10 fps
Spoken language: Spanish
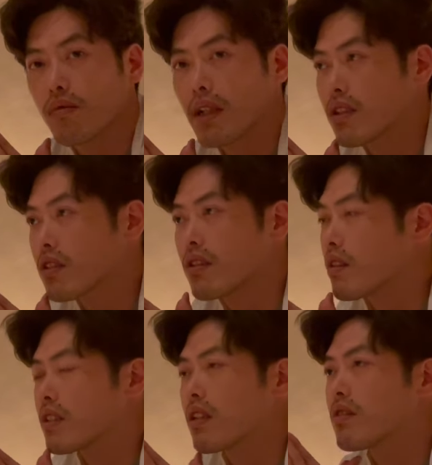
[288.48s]
platos que no
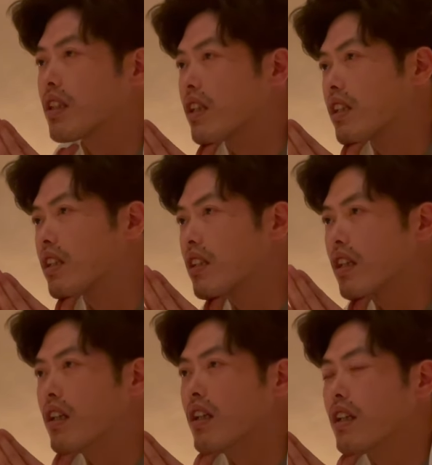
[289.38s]
te vas a encontrar en,
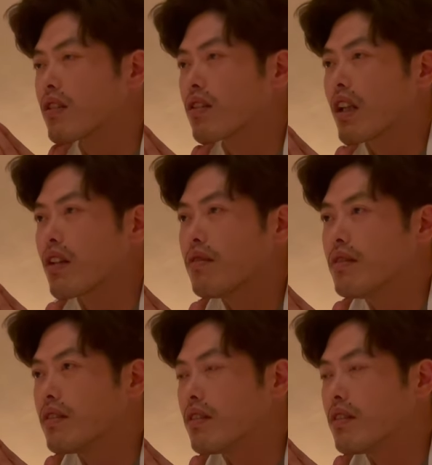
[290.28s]
en otro lado,